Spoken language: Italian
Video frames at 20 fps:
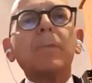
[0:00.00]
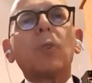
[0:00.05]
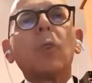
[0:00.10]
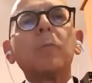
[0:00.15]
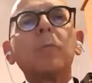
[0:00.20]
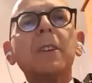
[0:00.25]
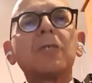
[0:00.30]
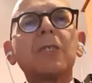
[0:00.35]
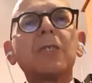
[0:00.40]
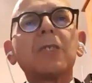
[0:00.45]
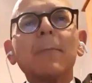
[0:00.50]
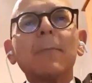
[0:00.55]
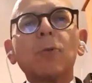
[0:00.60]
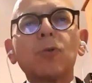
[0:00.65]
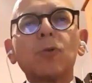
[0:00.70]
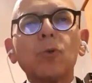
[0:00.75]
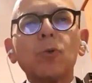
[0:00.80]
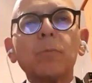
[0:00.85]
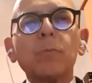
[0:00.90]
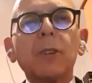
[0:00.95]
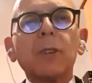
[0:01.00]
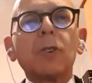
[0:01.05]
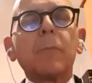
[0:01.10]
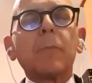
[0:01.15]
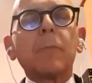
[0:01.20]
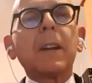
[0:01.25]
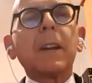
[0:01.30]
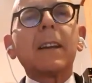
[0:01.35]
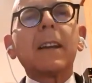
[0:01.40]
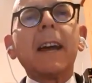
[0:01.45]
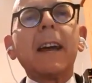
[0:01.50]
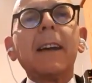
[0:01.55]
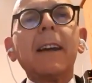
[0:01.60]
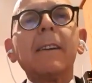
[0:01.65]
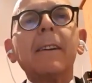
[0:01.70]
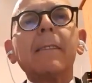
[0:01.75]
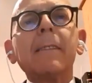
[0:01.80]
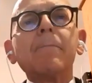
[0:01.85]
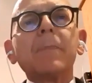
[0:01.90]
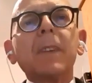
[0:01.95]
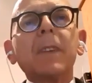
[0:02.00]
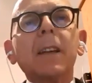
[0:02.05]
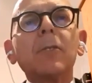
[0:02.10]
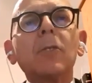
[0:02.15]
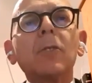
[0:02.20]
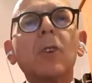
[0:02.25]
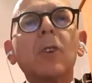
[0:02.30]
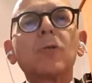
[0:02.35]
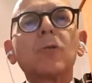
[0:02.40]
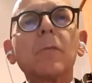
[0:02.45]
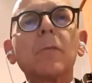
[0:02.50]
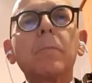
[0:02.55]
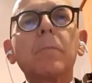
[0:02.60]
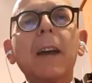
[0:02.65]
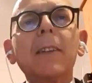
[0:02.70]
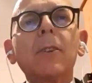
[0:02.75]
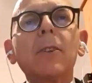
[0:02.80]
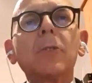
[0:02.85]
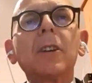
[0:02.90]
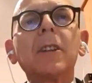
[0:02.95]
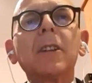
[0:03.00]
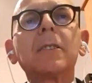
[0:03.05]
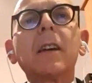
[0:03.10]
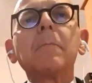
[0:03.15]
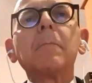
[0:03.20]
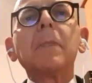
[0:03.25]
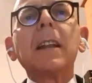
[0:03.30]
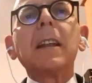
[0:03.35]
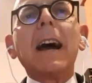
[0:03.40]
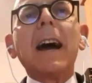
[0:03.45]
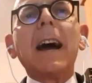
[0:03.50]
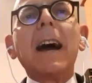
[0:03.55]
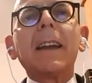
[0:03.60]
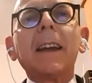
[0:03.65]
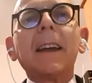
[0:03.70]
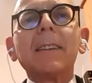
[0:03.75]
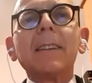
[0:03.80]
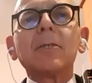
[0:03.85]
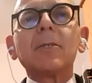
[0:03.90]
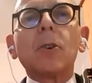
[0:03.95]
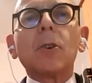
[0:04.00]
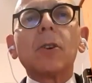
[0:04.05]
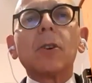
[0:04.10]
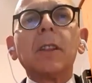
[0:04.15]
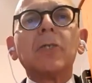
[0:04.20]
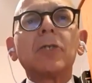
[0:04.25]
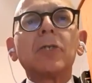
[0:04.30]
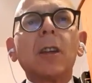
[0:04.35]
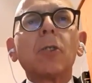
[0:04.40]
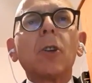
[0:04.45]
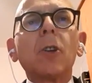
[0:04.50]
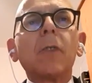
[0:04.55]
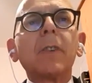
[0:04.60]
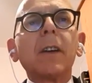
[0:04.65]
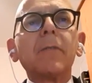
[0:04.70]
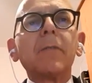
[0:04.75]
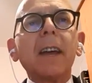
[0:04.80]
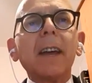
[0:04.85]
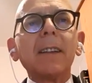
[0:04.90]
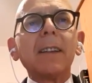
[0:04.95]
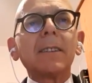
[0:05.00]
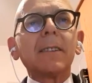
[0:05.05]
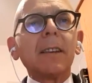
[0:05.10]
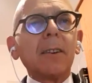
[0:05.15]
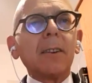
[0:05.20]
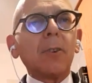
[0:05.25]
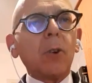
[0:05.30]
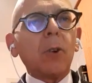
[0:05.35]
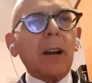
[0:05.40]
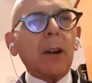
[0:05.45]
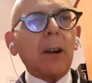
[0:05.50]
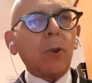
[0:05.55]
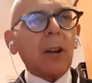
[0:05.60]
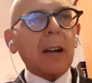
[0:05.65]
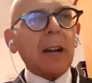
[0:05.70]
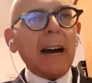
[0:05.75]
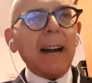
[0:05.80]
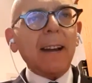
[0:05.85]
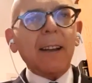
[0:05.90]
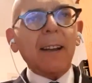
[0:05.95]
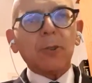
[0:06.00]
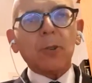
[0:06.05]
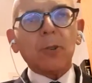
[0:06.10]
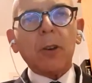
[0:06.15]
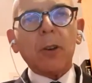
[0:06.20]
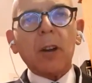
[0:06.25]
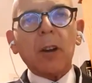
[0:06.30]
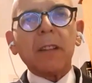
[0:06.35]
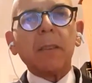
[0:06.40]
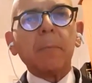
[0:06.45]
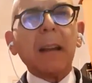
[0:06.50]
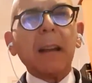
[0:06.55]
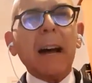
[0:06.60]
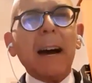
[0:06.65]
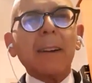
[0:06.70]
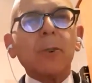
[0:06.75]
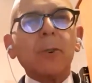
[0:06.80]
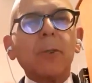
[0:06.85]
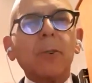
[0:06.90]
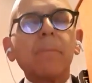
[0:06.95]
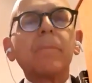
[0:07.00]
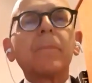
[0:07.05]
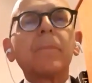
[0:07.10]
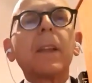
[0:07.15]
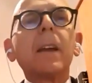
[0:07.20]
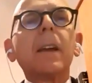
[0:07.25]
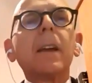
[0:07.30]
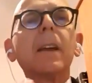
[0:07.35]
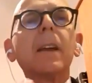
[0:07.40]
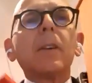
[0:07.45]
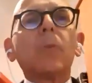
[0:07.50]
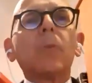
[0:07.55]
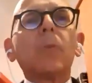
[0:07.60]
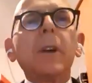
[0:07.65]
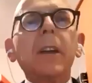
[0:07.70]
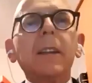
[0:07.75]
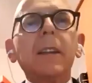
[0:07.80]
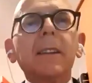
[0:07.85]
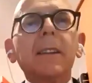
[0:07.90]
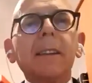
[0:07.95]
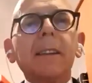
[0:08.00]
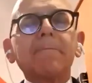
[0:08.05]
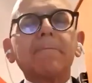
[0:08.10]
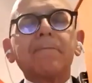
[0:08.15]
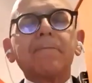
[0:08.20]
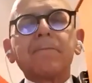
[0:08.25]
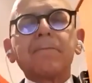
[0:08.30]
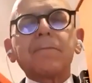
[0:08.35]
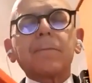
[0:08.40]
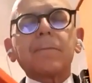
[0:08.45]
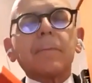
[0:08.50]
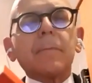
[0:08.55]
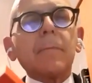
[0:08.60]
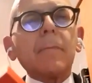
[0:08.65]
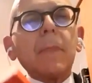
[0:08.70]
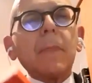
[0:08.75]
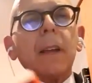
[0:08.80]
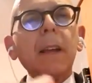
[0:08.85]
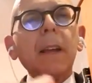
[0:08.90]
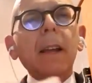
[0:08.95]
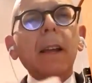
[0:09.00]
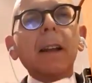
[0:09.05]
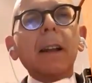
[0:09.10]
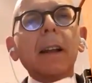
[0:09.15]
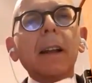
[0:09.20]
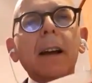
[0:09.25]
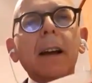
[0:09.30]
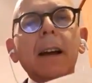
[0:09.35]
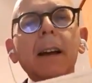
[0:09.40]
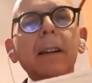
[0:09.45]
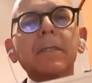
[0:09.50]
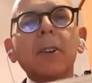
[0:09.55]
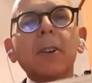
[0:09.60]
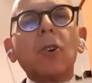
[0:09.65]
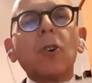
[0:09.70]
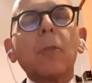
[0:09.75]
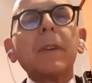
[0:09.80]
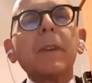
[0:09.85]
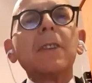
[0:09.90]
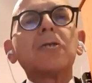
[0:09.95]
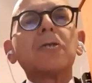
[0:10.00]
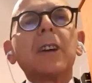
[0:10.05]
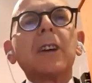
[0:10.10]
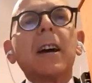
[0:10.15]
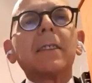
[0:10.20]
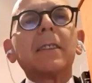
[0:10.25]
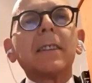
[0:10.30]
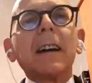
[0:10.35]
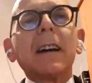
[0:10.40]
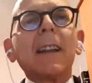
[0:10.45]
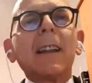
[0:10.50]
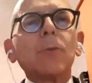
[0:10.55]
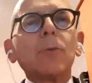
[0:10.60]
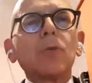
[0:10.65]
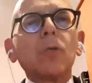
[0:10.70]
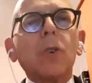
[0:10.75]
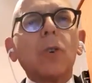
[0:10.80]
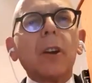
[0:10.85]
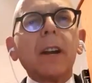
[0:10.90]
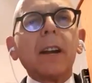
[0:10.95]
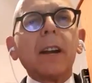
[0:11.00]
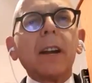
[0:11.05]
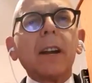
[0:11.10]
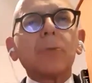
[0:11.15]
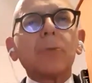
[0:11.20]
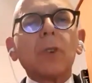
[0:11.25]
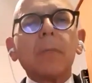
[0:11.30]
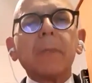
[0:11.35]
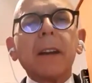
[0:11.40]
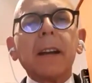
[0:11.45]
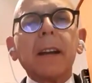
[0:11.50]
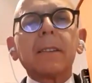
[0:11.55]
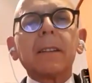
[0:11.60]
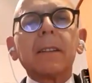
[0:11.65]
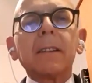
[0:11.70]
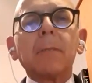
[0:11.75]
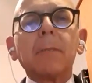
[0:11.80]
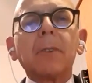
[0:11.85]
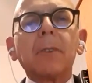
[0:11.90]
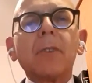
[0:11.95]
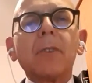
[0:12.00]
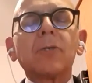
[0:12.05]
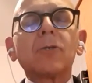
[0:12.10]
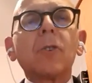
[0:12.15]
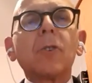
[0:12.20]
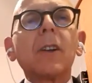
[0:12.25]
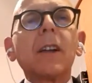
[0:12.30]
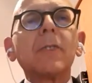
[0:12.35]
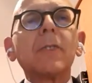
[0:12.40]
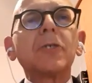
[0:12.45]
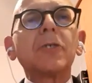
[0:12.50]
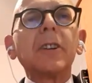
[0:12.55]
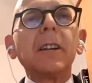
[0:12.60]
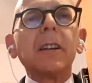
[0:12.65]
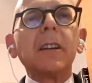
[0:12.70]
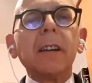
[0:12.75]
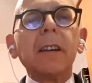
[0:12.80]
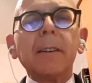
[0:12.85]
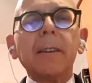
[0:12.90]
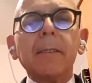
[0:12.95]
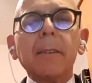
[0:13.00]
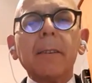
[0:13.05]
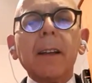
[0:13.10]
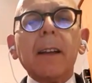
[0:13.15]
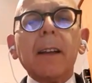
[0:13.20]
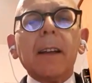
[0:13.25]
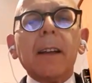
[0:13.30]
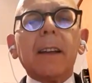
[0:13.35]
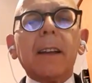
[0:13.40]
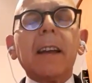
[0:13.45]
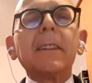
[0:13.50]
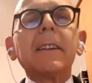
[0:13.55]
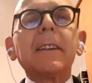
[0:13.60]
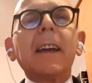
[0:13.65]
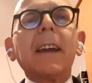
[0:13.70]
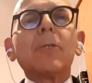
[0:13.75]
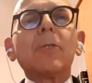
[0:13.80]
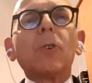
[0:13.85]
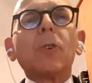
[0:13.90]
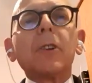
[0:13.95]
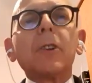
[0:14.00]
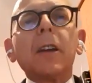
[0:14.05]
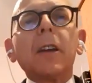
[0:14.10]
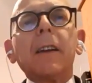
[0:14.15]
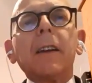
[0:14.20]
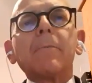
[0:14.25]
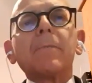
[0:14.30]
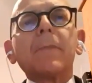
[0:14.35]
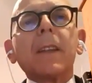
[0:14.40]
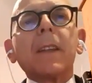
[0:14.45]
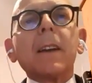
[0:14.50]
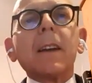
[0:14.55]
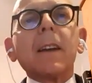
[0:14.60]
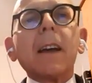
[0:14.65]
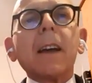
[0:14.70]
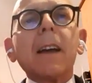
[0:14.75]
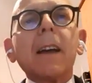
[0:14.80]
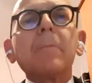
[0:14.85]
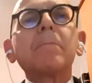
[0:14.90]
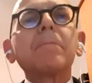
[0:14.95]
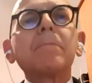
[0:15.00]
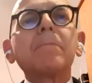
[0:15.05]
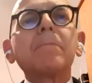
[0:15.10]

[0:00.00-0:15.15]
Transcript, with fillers: cominciamo subito perché il nostro impegno è di terminare entro le 19.20 ora locale, cioè ora di Milano. Quindi il, si comincia dall'autore, naturalmente dal professor Lancini, chiedendogli eh,